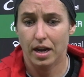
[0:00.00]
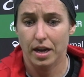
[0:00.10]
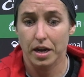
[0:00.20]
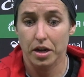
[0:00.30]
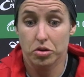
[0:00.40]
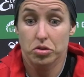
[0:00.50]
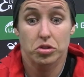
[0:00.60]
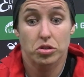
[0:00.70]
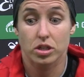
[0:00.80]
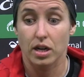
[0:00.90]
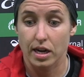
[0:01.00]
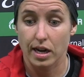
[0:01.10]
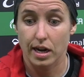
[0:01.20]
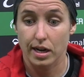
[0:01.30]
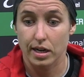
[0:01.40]
Eh, no nos
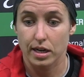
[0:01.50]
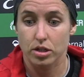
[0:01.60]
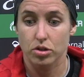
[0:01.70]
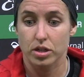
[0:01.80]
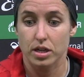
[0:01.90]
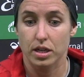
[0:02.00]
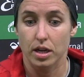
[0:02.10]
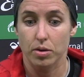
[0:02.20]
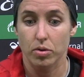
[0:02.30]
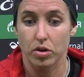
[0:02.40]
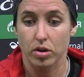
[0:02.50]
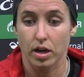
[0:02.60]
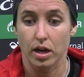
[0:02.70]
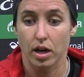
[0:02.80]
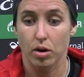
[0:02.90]
salían las cosas y bueno,
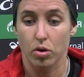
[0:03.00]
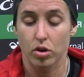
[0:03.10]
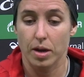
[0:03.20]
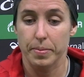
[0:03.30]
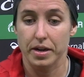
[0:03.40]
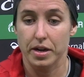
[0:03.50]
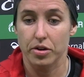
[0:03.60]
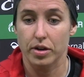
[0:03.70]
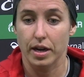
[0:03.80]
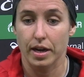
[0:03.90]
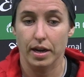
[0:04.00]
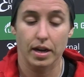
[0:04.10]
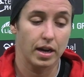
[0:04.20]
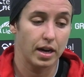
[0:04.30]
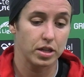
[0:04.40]
luego también creo
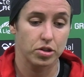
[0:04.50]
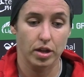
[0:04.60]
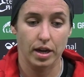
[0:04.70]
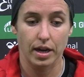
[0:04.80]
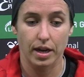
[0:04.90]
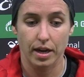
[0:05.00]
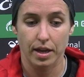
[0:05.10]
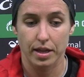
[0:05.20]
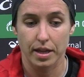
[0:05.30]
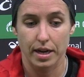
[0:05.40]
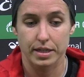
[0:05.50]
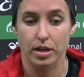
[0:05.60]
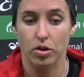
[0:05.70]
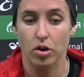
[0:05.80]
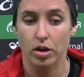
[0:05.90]
que el hecho de, de
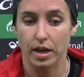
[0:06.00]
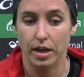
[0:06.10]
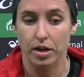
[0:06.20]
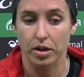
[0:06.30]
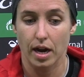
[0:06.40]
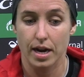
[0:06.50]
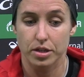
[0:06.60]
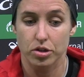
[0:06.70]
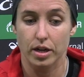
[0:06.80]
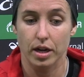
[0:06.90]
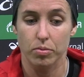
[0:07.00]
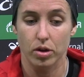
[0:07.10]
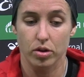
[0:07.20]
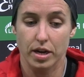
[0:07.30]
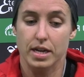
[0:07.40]
ese gol ha hecho que
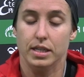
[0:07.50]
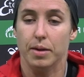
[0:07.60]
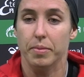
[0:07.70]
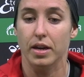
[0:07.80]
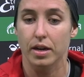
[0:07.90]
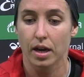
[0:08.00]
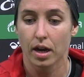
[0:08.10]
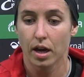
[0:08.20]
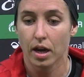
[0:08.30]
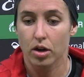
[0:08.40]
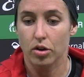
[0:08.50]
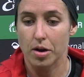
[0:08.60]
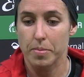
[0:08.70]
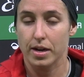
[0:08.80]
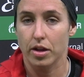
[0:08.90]
bueno, que ellas también con
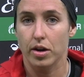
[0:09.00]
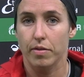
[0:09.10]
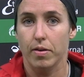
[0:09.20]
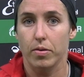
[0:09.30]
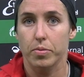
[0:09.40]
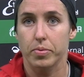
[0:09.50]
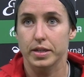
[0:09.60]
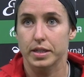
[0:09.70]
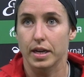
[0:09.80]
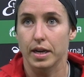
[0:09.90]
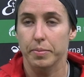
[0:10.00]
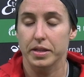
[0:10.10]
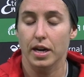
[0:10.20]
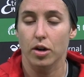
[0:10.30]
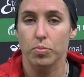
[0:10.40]
el marcador a favor pues se
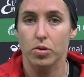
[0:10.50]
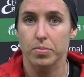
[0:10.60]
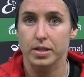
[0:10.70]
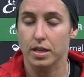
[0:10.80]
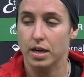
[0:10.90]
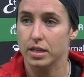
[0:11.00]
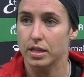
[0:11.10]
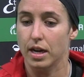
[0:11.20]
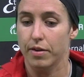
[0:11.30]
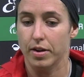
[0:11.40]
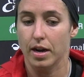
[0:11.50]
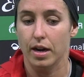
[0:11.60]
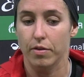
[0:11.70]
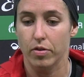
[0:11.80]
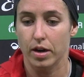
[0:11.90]
metieran un poco más atrás y al
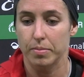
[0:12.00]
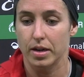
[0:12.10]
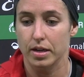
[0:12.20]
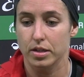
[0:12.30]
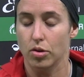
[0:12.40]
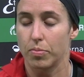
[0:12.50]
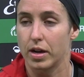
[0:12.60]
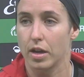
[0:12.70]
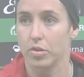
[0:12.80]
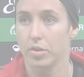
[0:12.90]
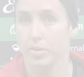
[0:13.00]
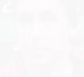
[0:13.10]
final fuera más complicado.